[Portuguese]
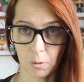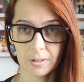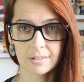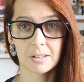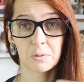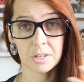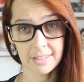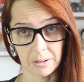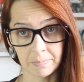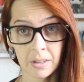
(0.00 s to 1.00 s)
coisas que você
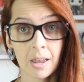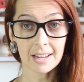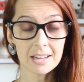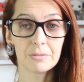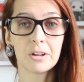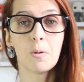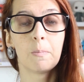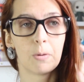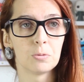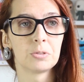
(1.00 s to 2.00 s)
tem. Aí vem
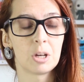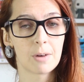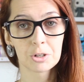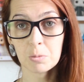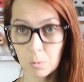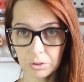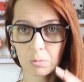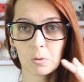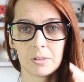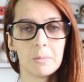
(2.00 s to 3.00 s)
um ponto que eu acho
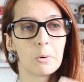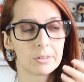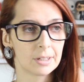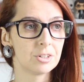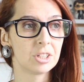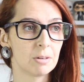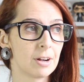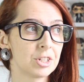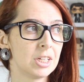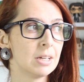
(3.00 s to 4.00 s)
muito, muito importante, que eu
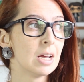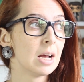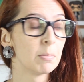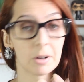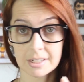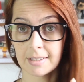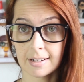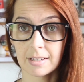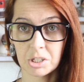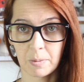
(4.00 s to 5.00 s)
acho que pode ser
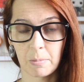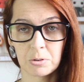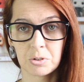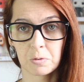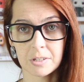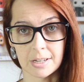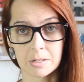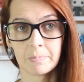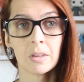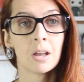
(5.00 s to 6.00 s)
interessante para muitos de vocês.